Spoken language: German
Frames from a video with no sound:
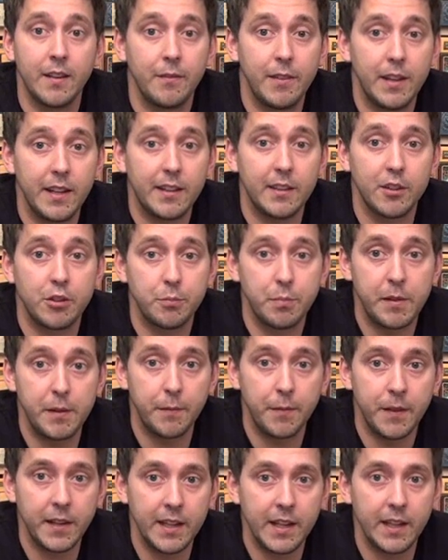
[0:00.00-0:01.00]
wie ich das Spiel
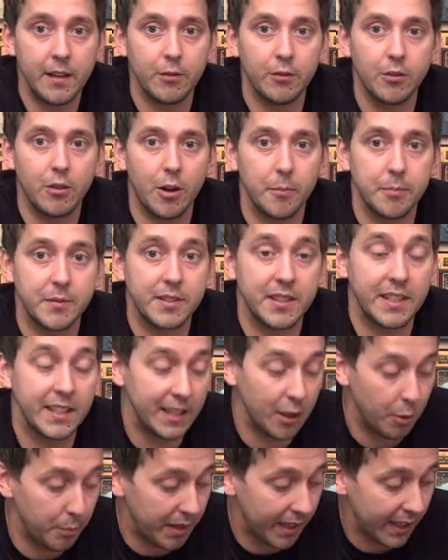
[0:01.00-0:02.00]
finde und ob es die
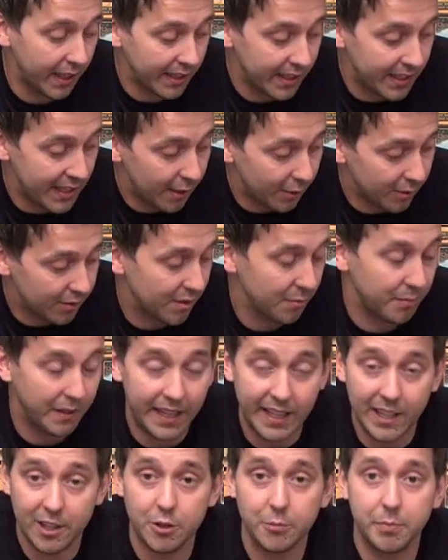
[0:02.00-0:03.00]
Nominierung zum
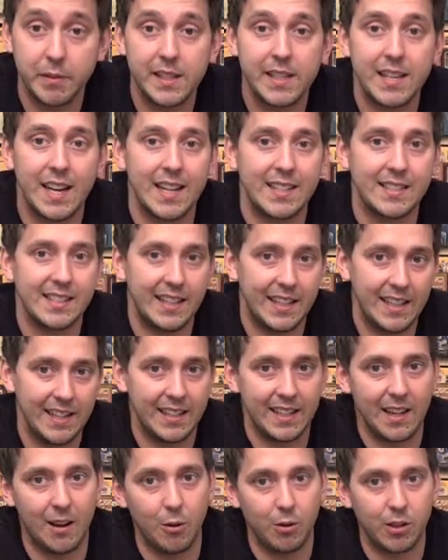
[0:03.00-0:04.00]
Kennerspiel
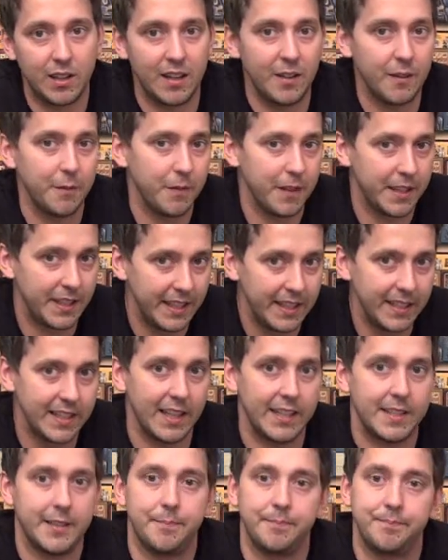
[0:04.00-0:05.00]
tatsächlich auch dann
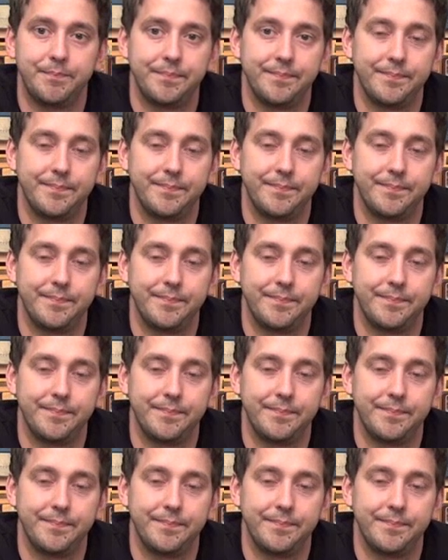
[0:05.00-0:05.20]
verdient hat.